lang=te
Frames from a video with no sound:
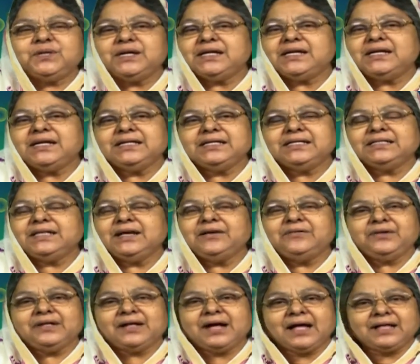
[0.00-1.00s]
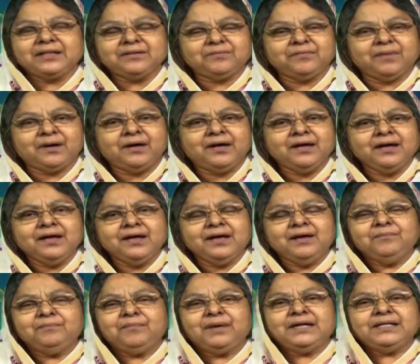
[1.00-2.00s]
చూడలేనట్టు దేవుడు కాదమ్మా
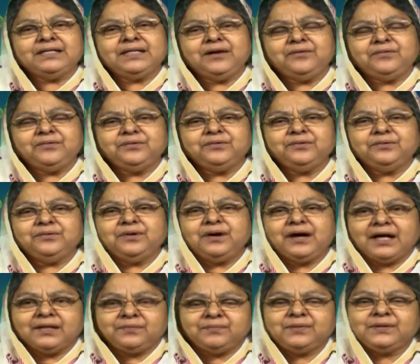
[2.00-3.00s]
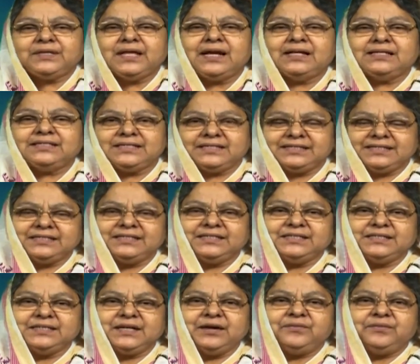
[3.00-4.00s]
మన దేవుడు అద్భుతాలు
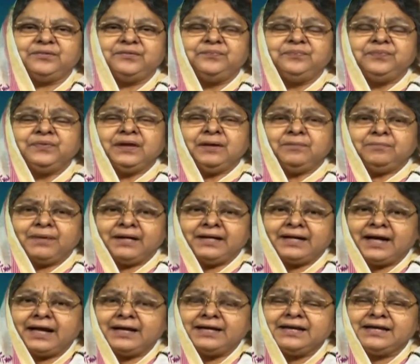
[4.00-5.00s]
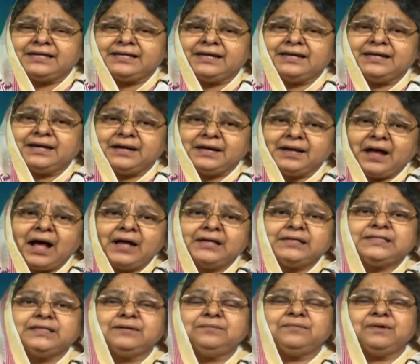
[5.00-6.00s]
జరిగించే దేవుడు మన కన్నీటిని
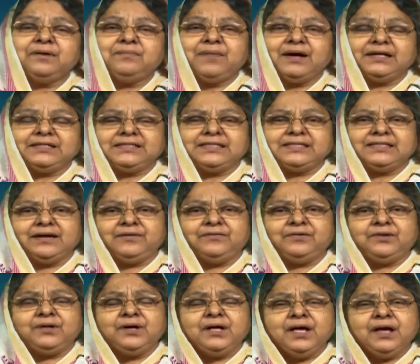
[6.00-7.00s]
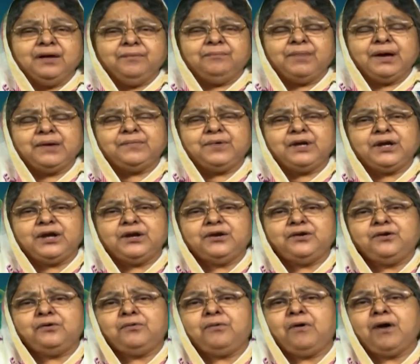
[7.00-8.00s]
నాట్యంగా మార్చే దేవుడు బైబిల్లో
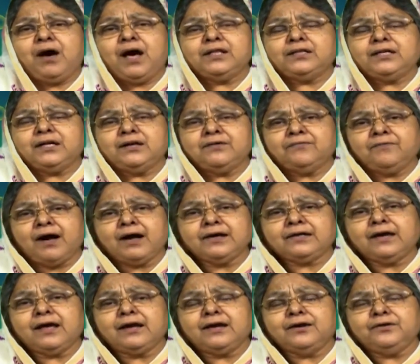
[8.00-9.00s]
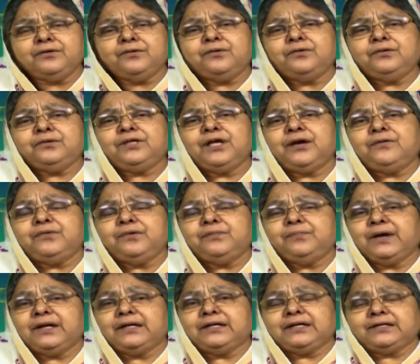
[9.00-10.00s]
ఎన్నో ఆదరణ వాక్యాలు ఎన్నో దేవుడు
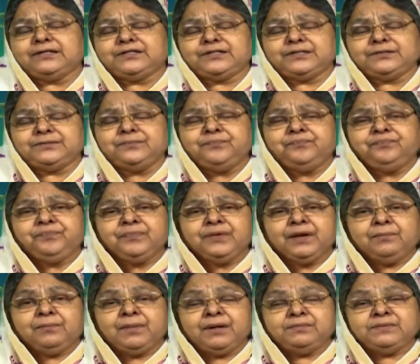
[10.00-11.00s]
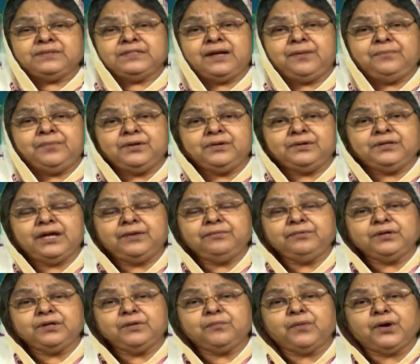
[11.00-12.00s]
మనకిచ్చాడు మనం శ్రమలో
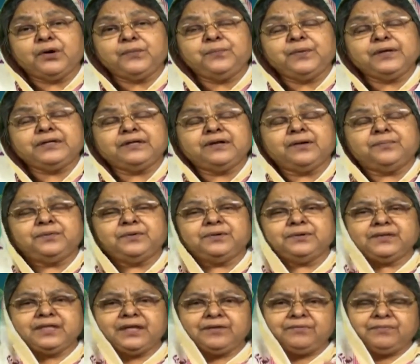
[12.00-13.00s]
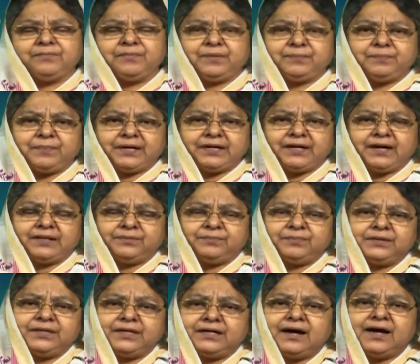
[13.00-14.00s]
దేవునికి మొరపెట్టినప్పుడు దేవుడు మన పట్ల
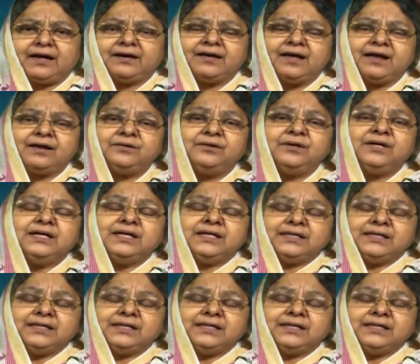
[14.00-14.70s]
అద్భుత కార్యాలు